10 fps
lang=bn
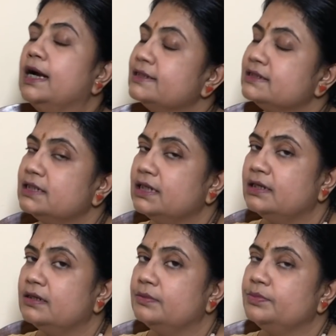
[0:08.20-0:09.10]
আজকের
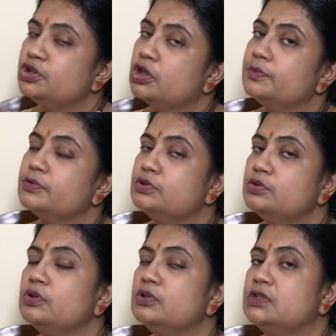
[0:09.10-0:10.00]

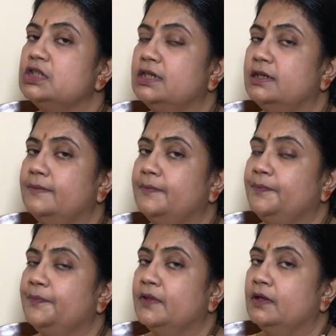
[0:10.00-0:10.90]
বিষয়বস্তু হচ্ছে
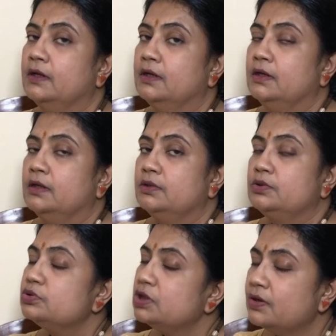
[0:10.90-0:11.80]

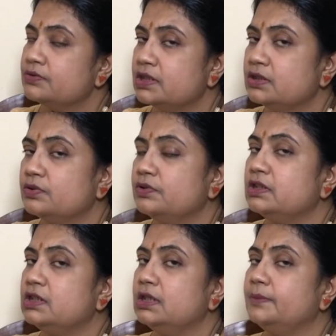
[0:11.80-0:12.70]
টু
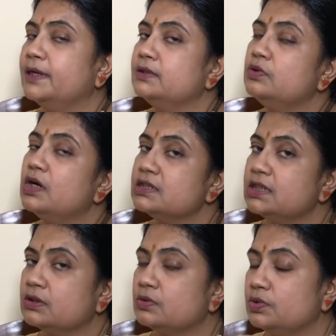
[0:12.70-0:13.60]
বা দু
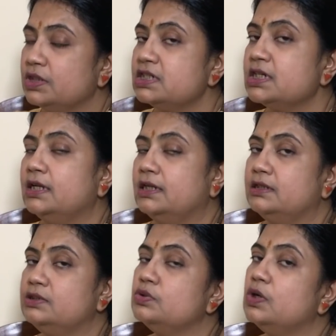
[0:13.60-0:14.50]
হাজার সালের
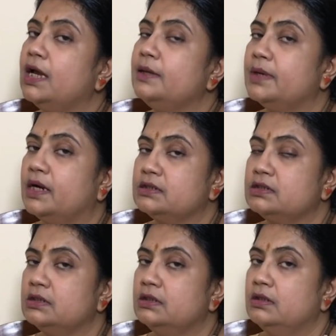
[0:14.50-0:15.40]
জুলাই মাস
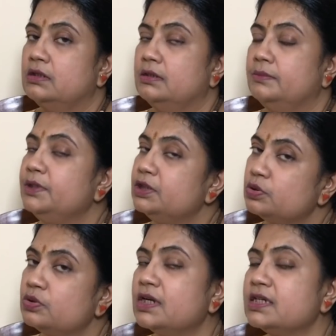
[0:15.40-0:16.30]

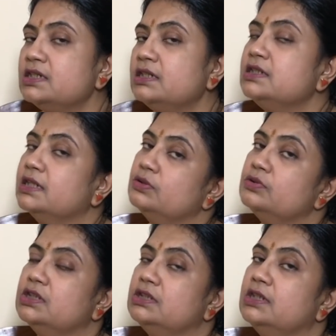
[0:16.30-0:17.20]
মিথুন রাশির জাতক
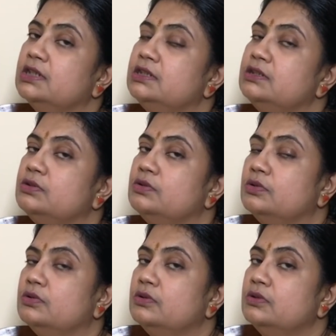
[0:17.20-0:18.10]
জাতিকাদের জন্য
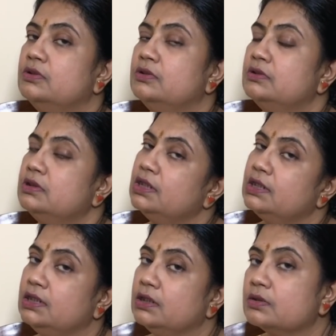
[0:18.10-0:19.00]
ঠিক
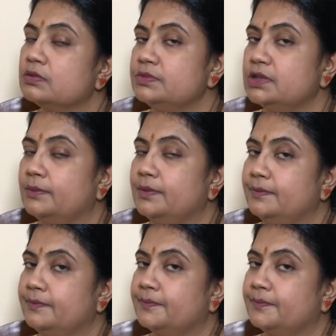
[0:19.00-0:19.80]
কীরকম যাবে